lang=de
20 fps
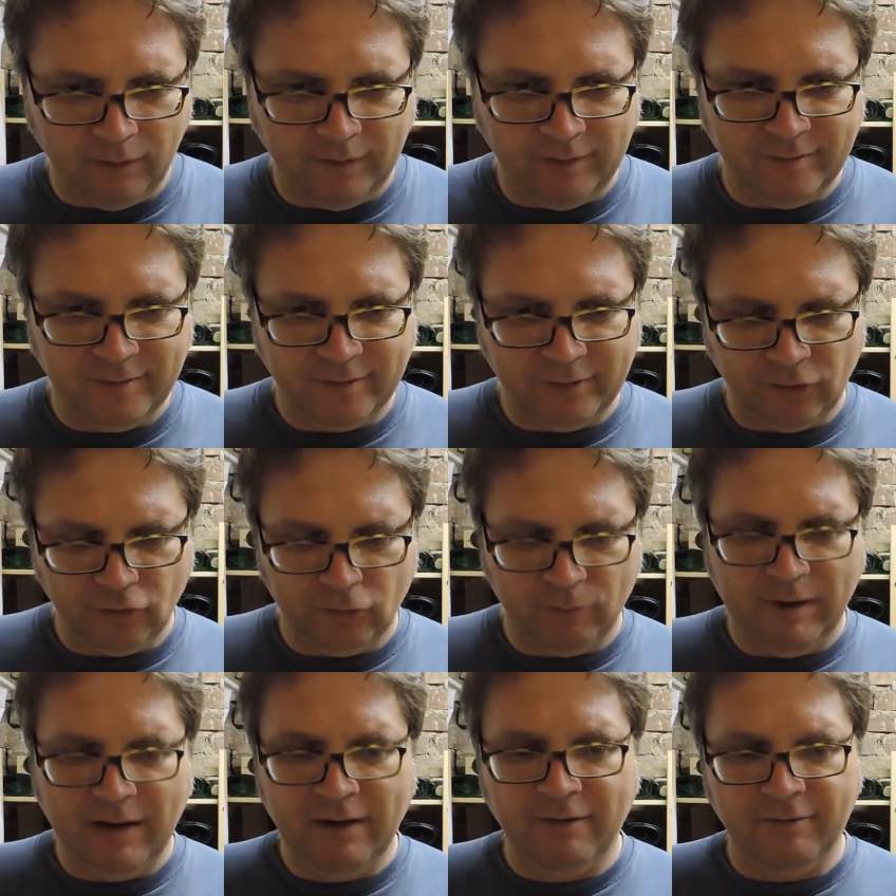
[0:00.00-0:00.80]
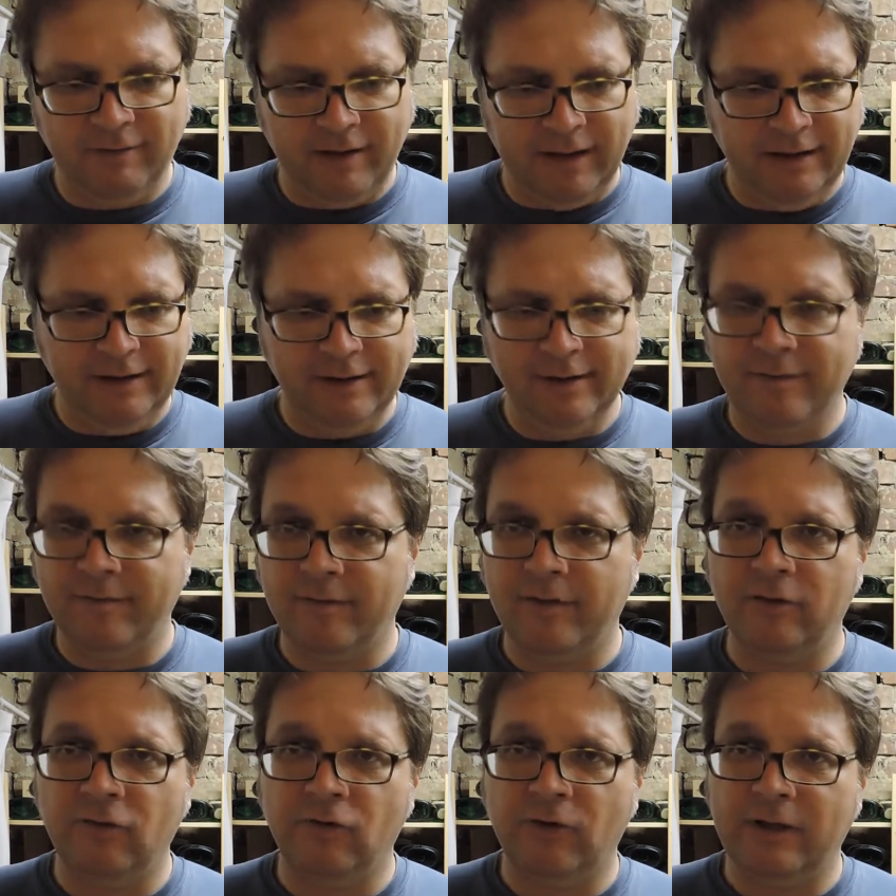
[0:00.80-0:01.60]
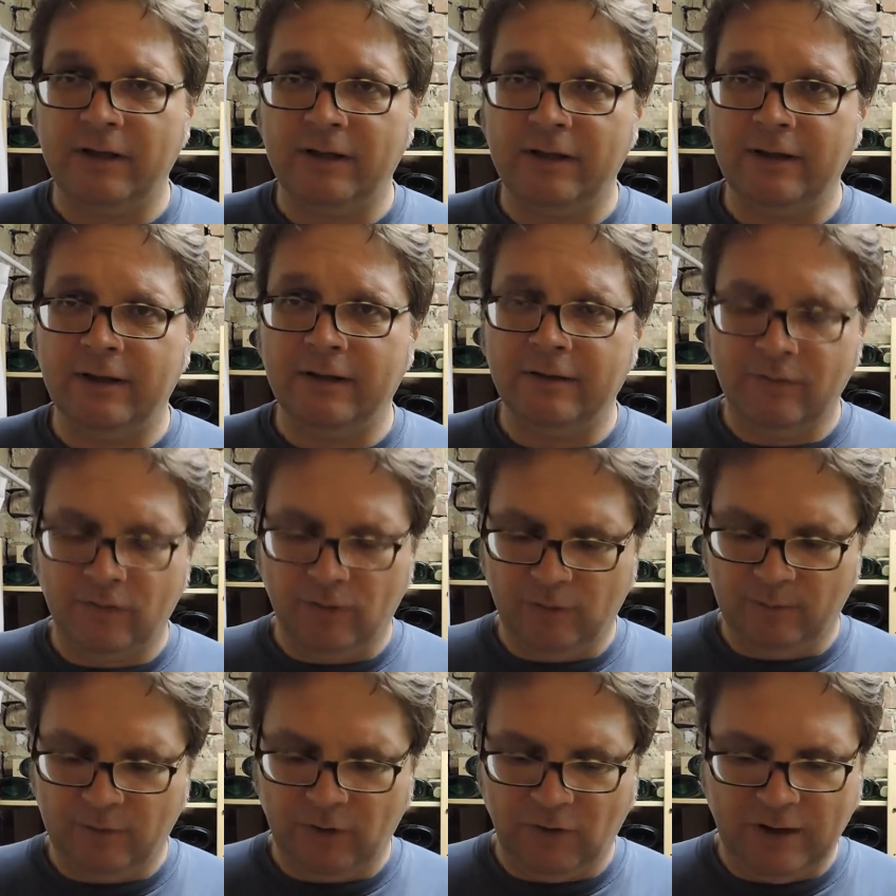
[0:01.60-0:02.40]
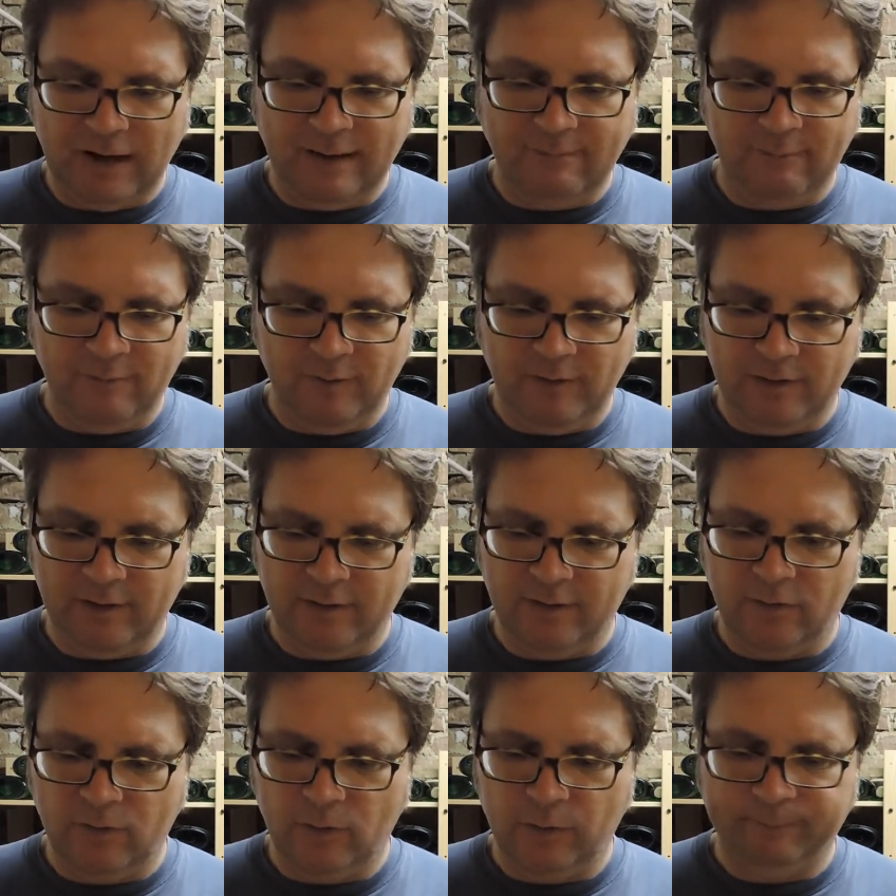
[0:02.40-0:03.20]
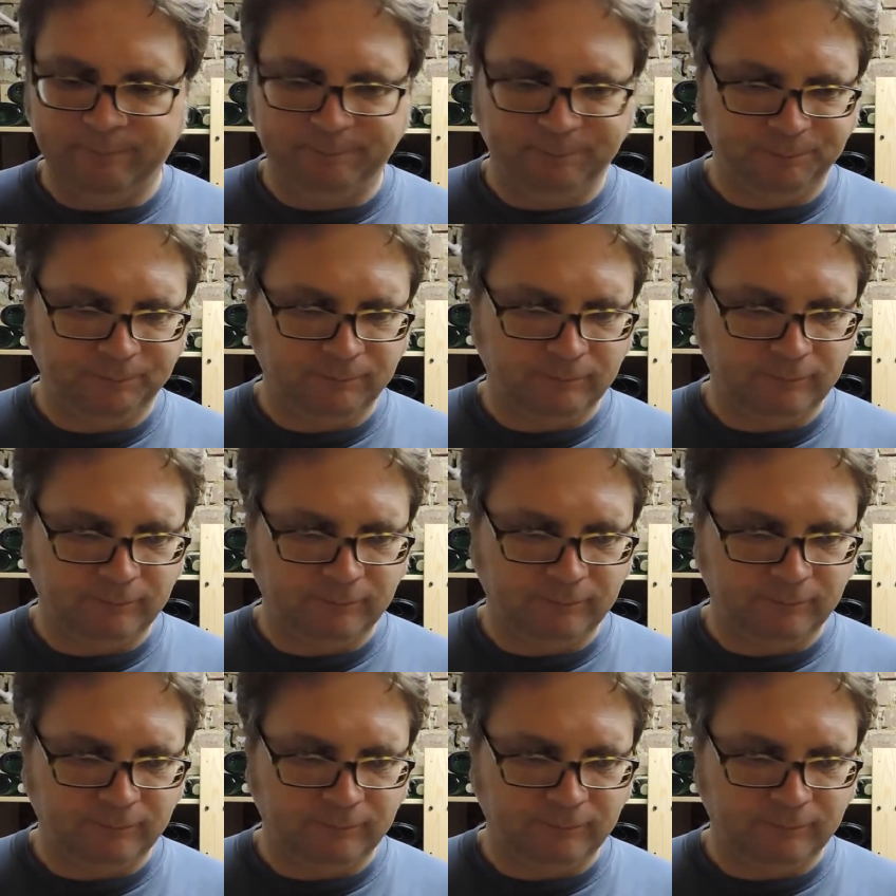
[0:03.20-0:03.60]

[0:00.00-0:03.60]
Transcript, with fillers: Und dieser Geschmack verändert sich stetig. Ja. Es kommt auch Apfel dazu.